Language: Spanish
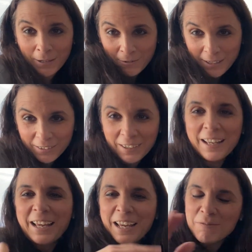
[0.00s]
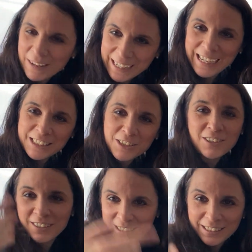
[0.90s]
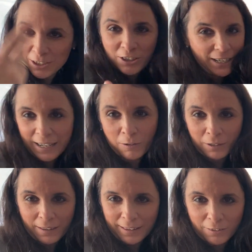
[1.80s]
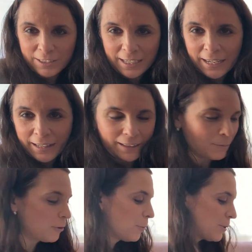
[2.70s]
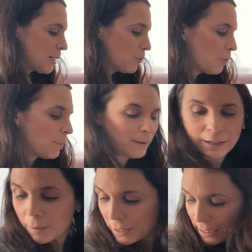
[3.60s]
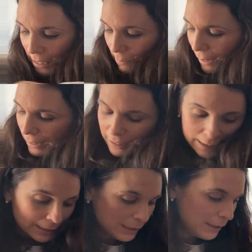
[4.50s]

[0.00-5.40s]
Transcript: Pero bueno, en mi caso lo sigue utilizando el siguiente. Bueno, pues eso, un par de camisas blancas.